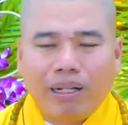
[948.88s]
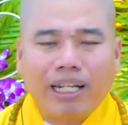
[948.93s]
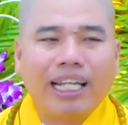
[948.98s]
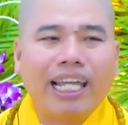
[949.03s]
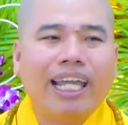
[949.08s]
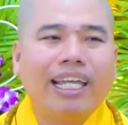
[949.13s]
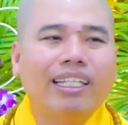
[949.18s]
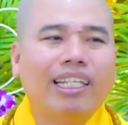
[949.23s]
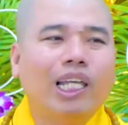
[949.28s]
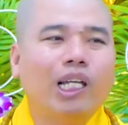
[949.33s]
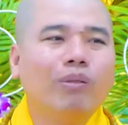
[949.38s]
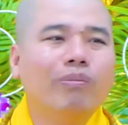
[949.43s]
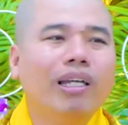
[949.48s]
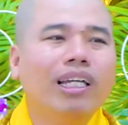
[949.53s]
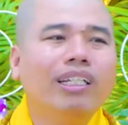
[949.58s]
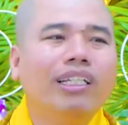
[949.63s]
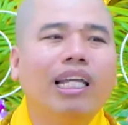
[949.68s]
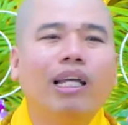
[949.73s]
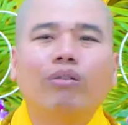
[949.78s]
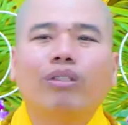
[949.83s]
mà nghe nhiều
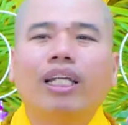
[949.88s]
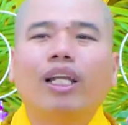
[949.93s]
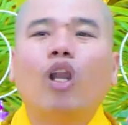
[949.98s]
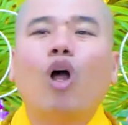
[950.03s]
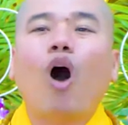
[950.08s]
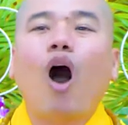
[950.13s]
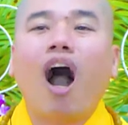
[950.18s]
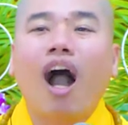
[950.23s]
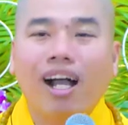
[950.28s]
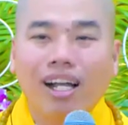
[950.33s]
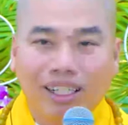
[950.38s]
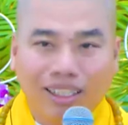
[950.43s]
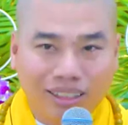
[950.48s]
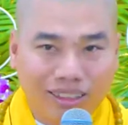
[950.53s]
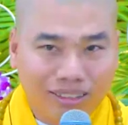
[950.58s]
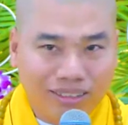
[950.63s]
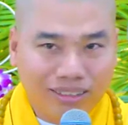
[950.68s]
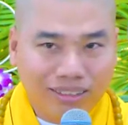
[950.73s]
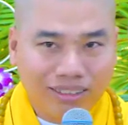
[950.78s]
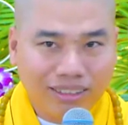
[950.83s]
biết nhiều thì
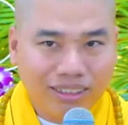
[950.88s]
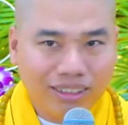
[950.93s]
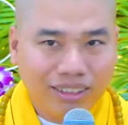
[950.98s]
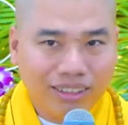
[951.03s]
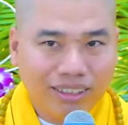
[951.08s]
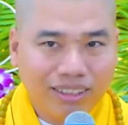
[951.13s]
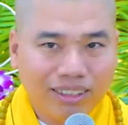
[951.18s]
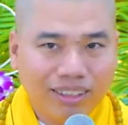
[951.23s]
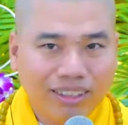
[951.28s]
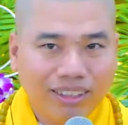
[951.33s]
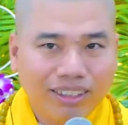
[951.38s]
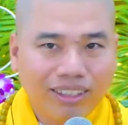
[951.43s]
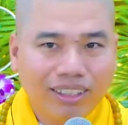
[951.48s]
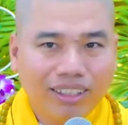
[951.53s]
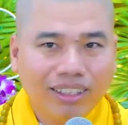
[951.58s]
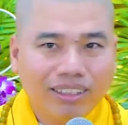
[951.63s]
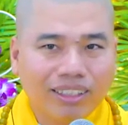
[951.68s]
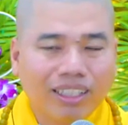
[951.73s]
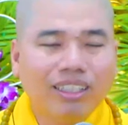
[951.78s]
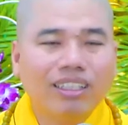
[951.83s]
loạn.
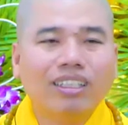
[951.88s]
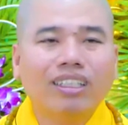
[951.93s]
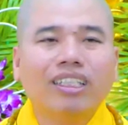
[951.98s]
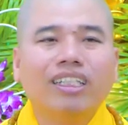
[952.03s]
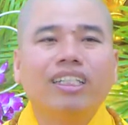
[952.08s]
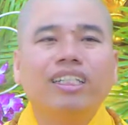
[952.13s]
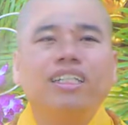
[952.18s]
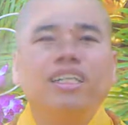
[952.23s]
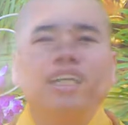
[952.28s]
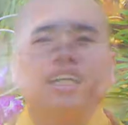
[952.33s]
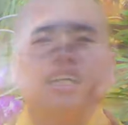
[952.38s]
Thường